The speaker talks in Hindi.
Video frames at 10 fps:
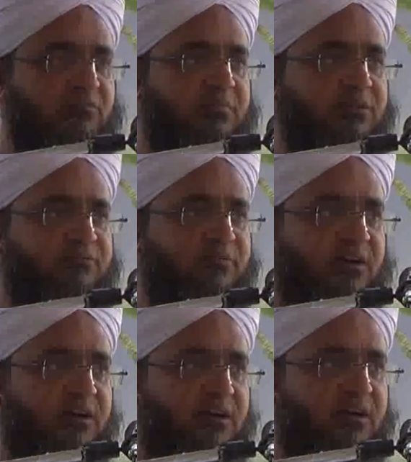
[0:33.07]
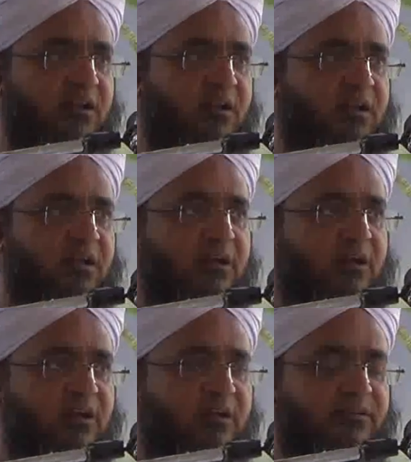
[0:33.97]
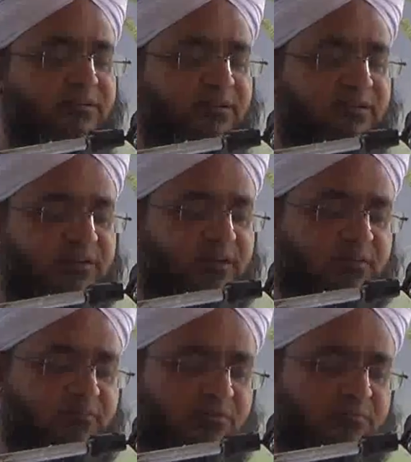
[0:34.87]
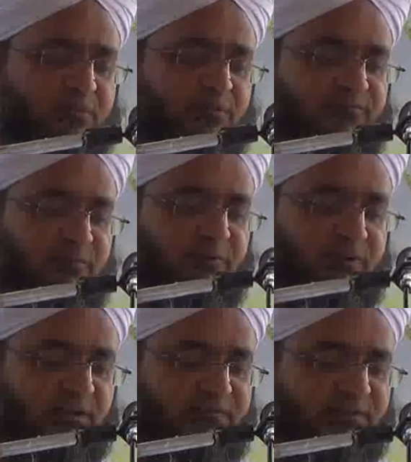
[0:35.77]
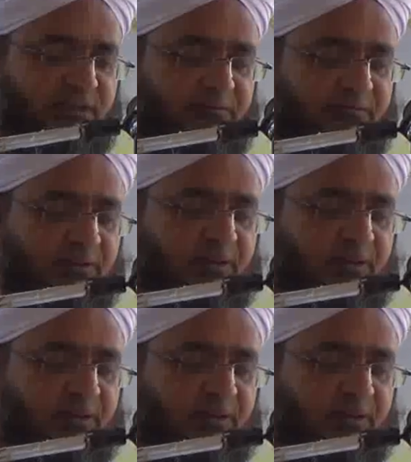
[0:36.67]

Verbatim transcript: محمد وعلى महमद سيدنا محمد وبارك وسلم